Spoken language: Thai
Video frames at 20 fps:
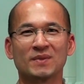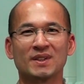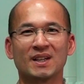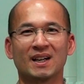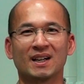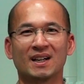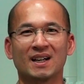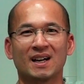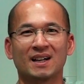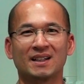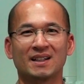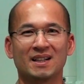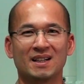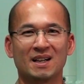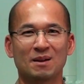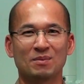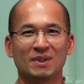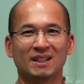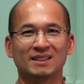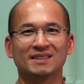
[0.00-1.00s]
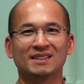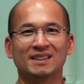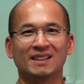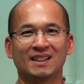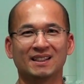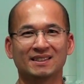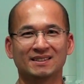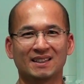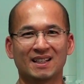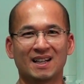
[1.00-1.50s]
จากการได้รับรังสี
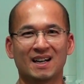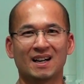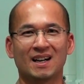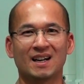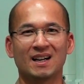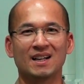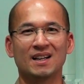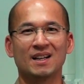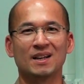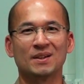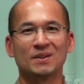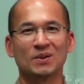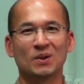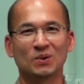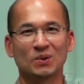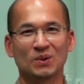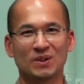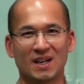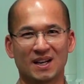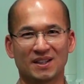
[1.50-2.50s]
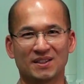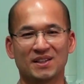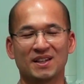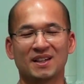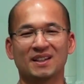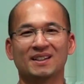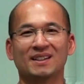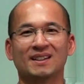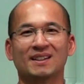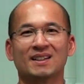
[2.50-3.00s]
รักษา ยกตัวอย่าง
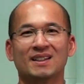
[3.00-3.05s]
เช่น